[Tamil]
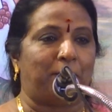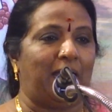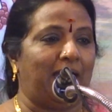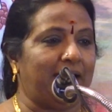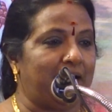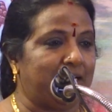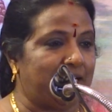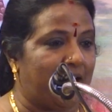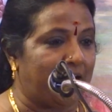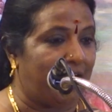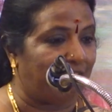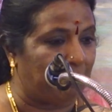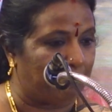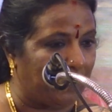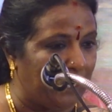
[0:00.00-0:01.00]
பழகிட்டான்னா
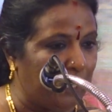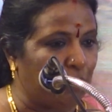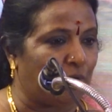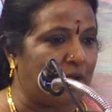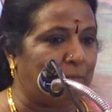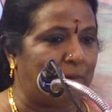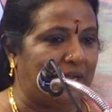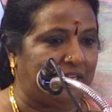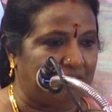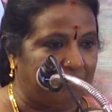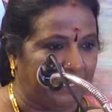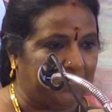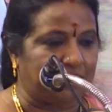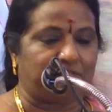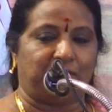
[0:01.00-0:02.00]
அவன் பள்ளிக்கூடம் போயிட்டு
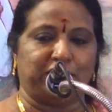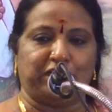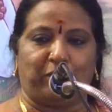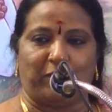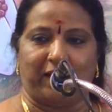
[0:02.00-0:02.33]
வீட்டுக்கு வந்த